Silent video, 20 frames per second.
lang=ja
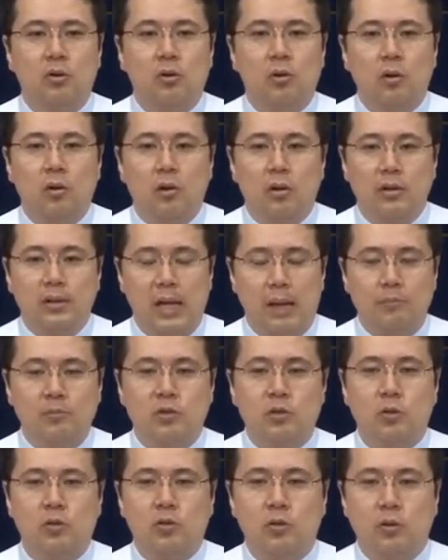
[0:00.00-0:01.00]
エルサレム
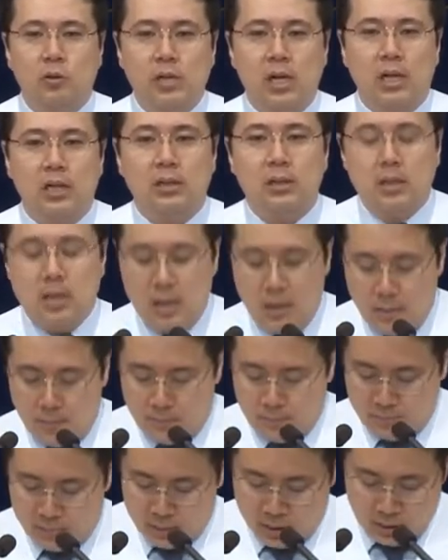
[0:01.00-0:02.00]
から南側
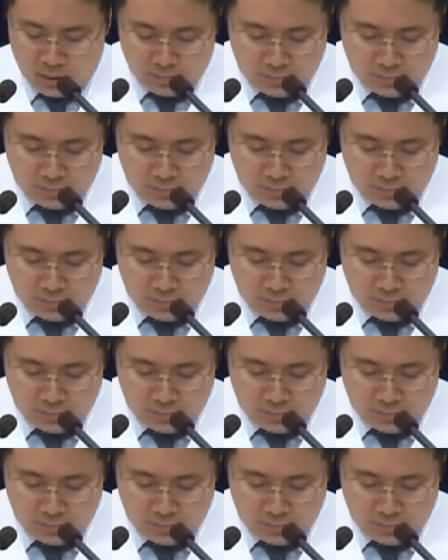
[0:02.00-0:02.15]
に